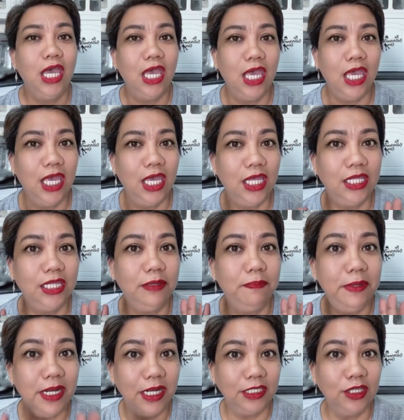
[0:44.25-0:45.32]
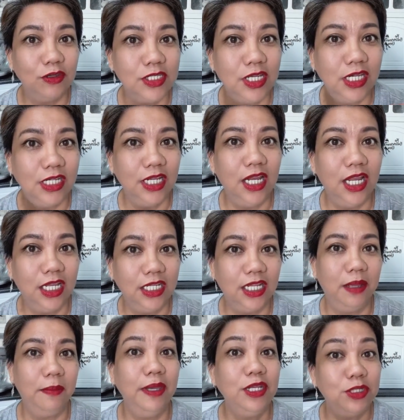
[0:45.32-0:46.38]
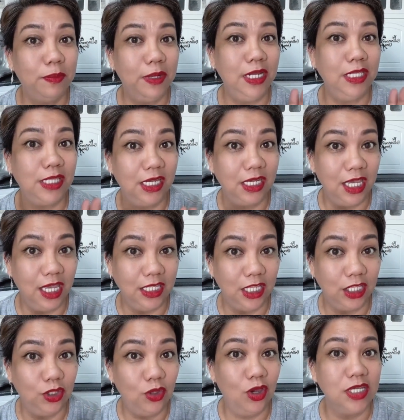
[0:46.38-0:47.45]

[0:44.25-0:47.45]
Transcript: And pinakita ko sa kanila na medyo malit cake na to